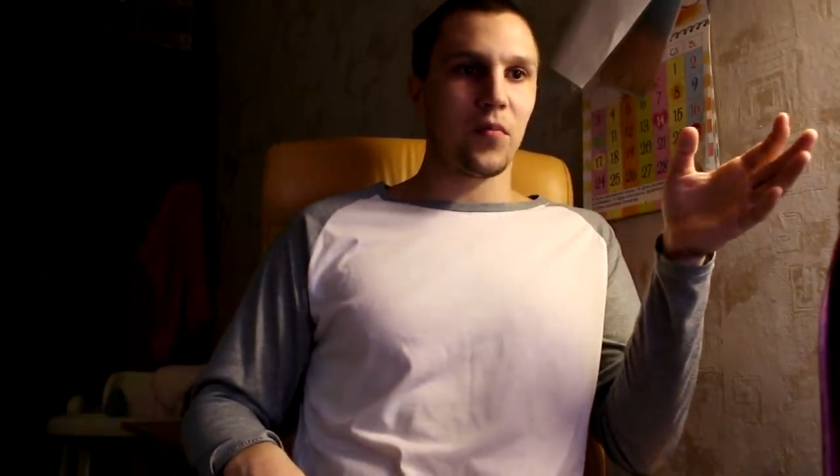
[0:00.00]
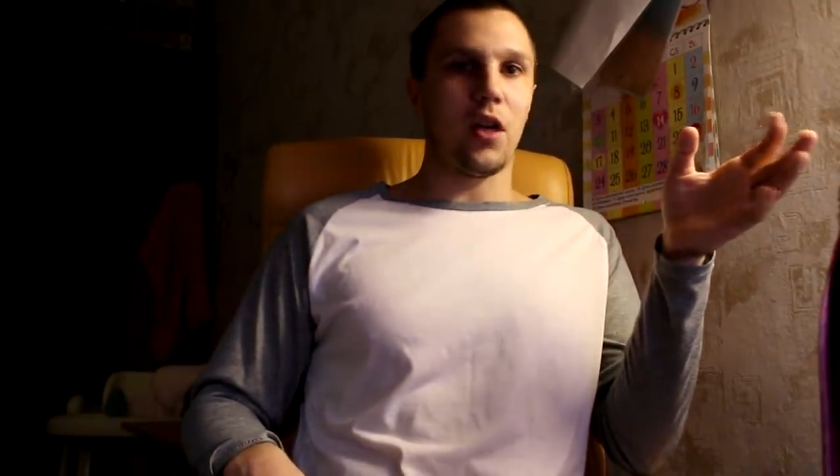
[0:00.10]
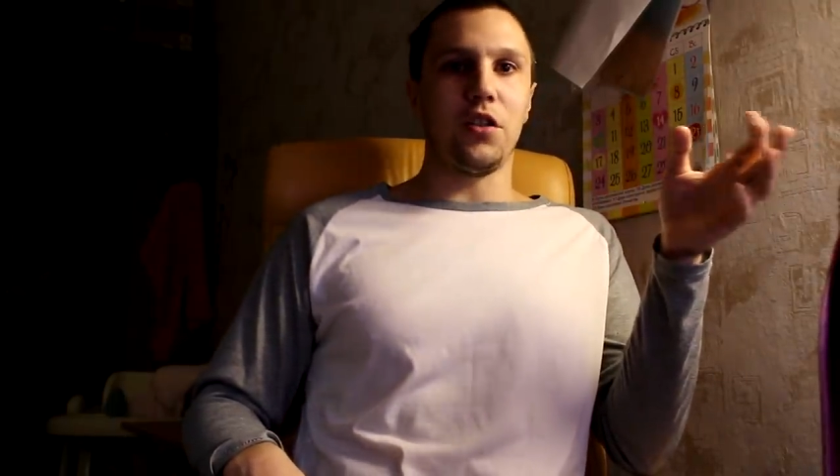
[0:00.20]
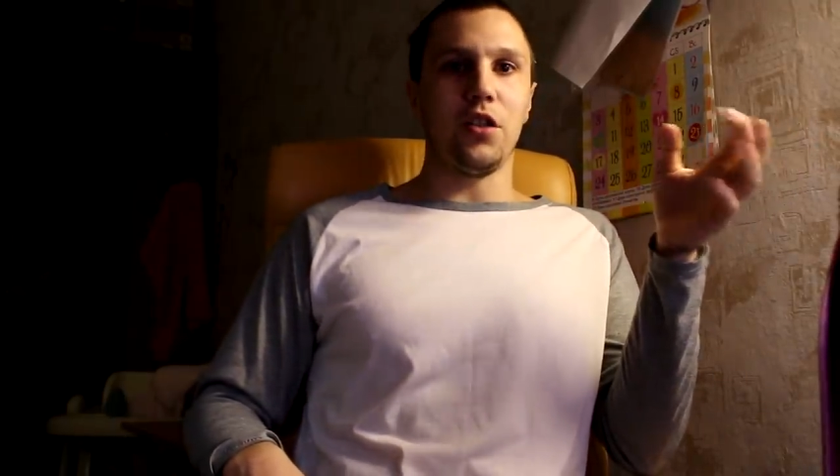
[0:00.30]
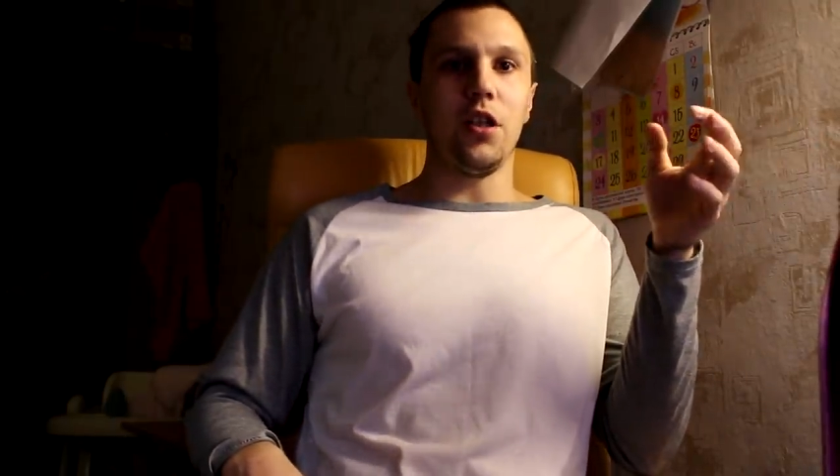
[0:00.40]

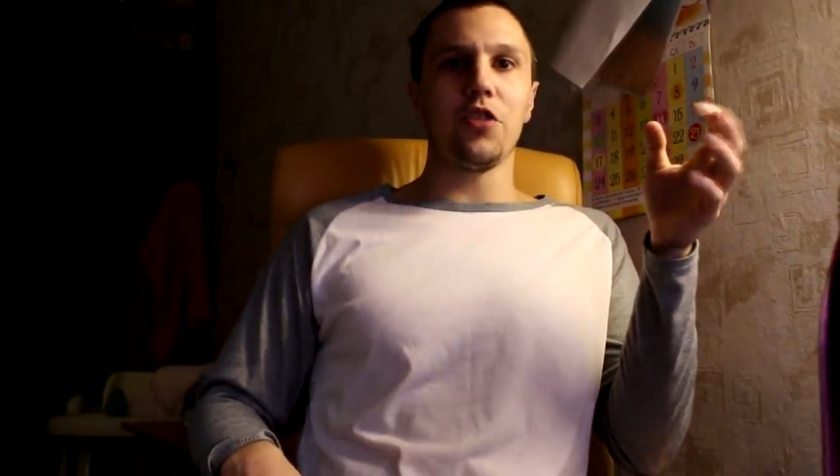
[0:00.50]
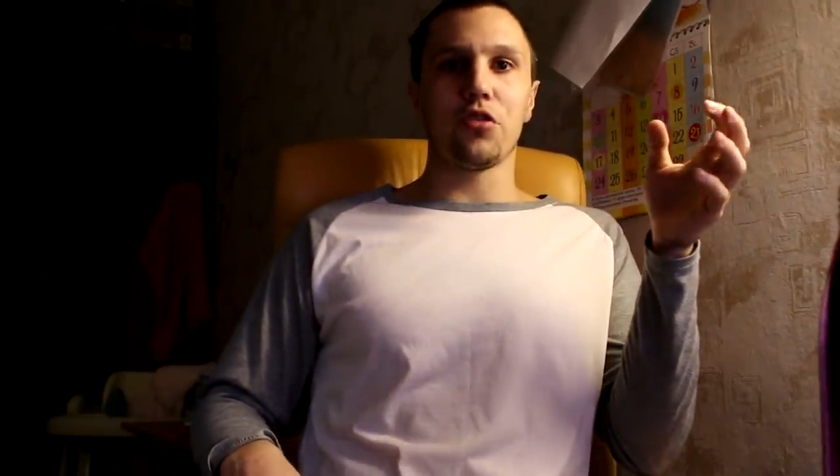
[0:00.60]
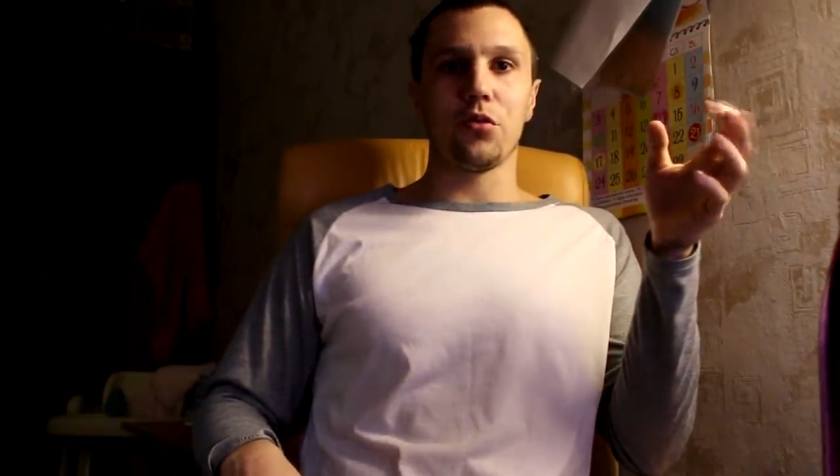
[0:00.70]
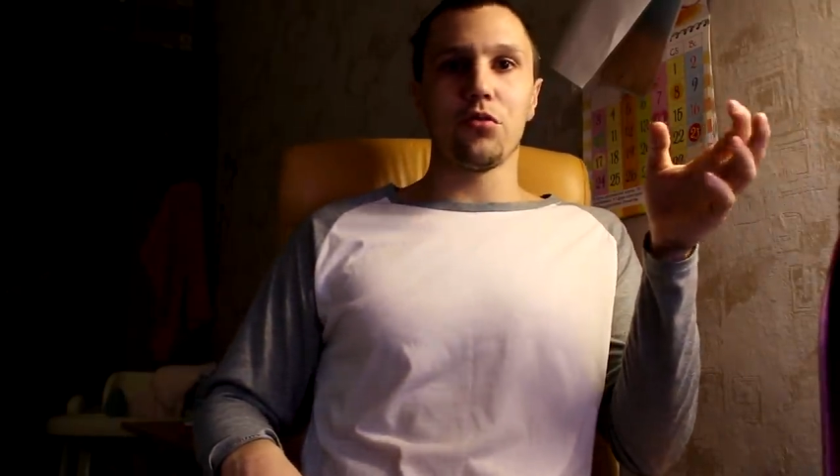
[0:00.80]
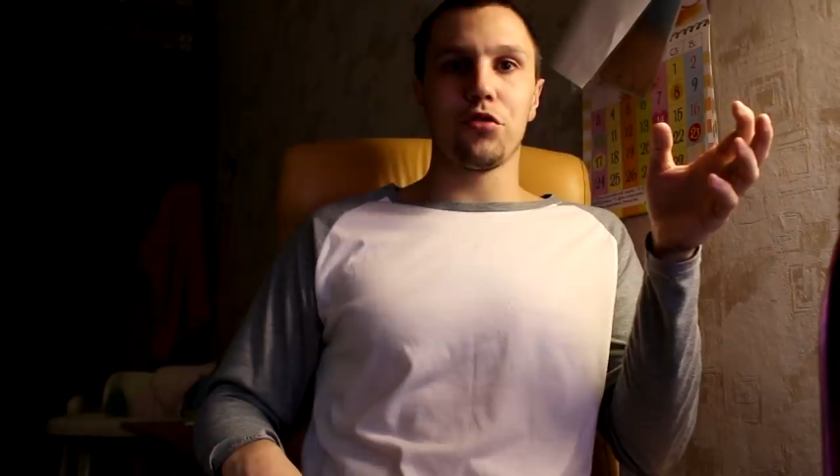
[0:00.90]
Они
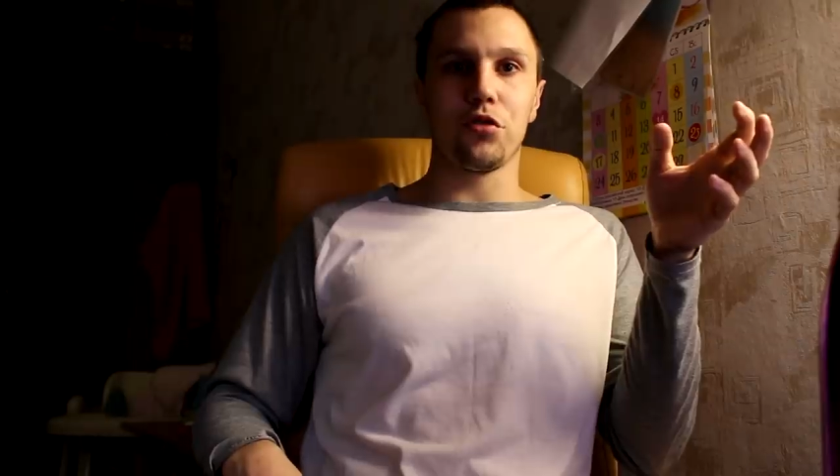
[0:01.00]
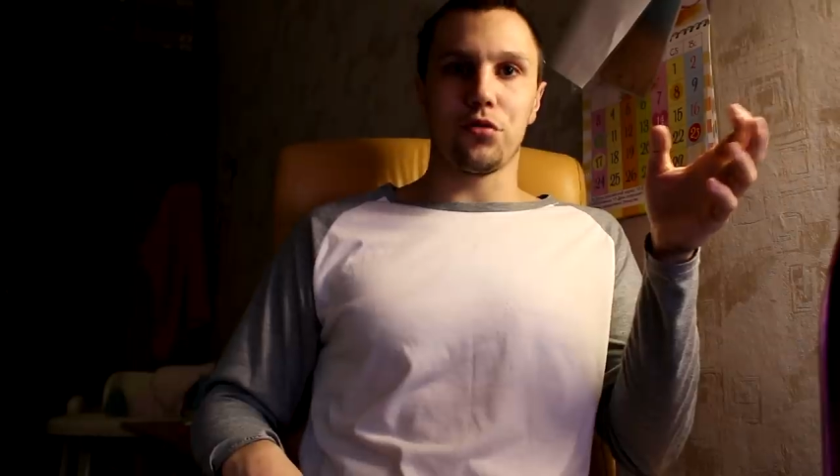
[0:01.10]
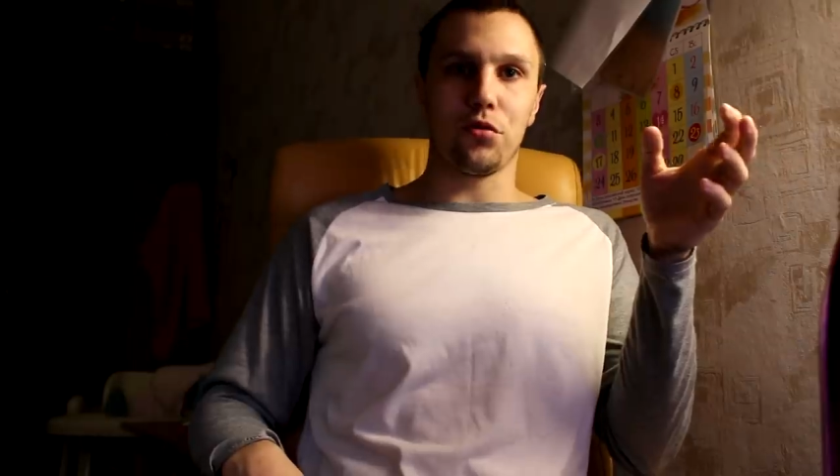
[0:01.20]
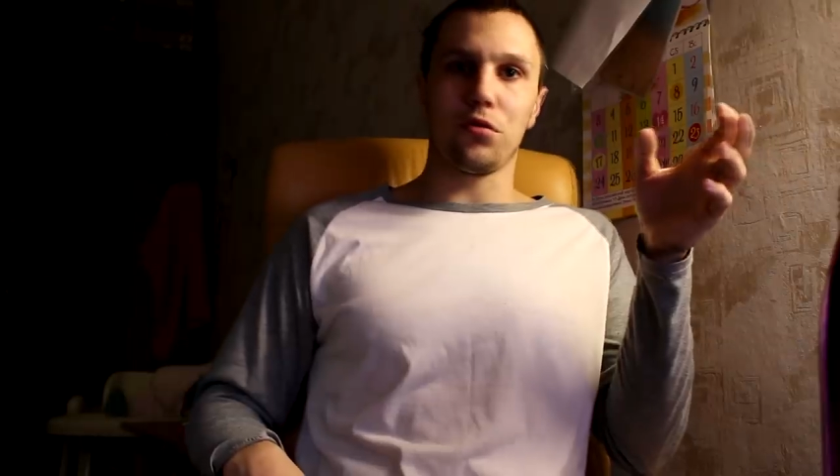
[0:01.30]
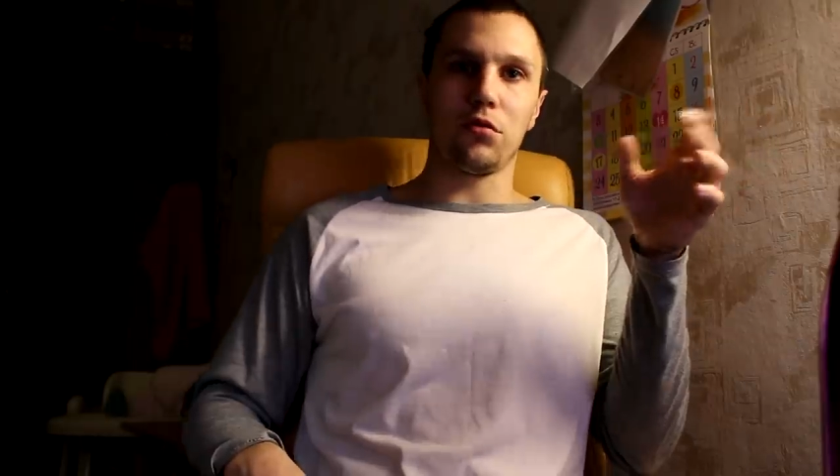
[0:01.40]
лечат, учат,
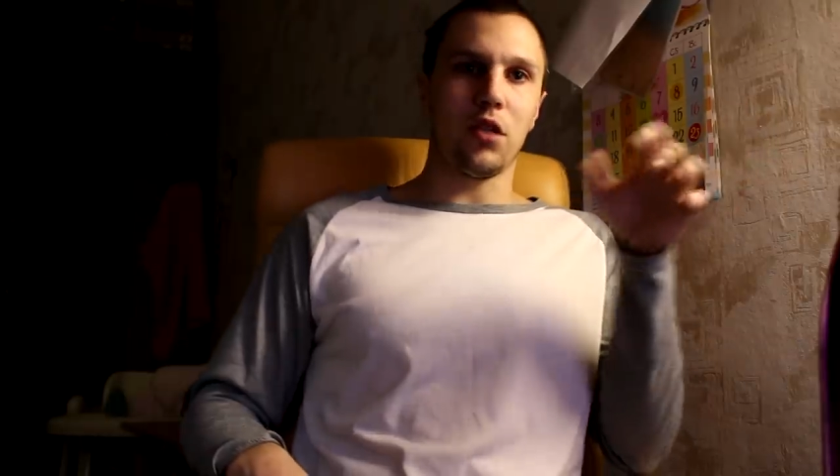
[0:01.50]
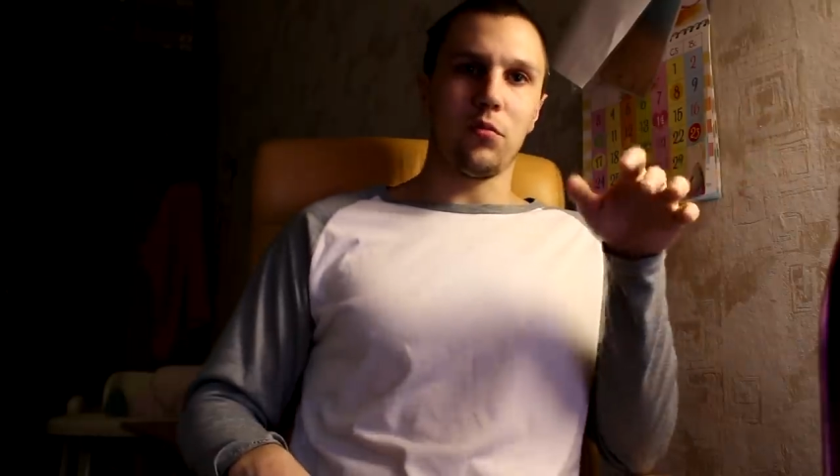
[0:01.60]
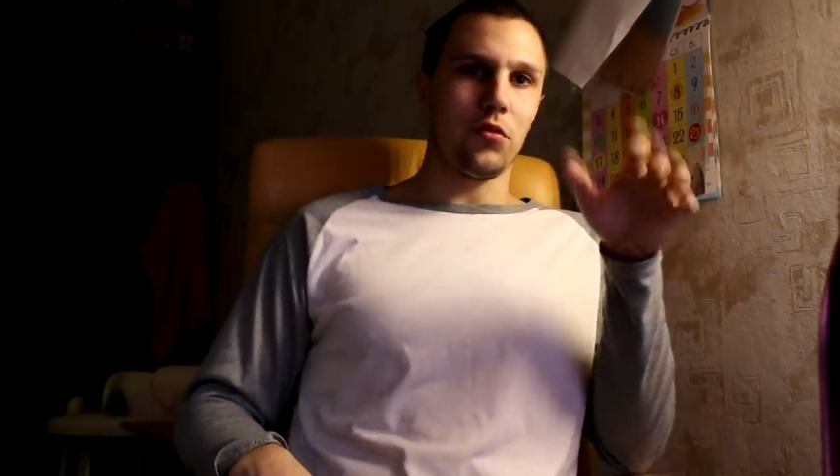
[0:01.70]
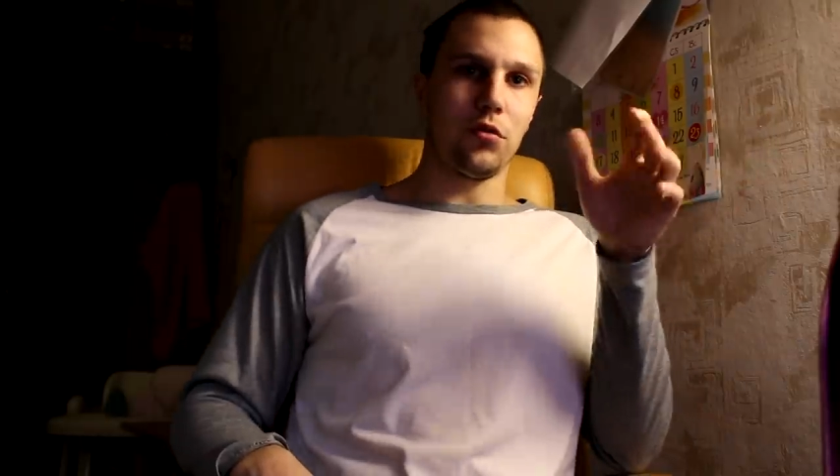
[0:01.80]
что там,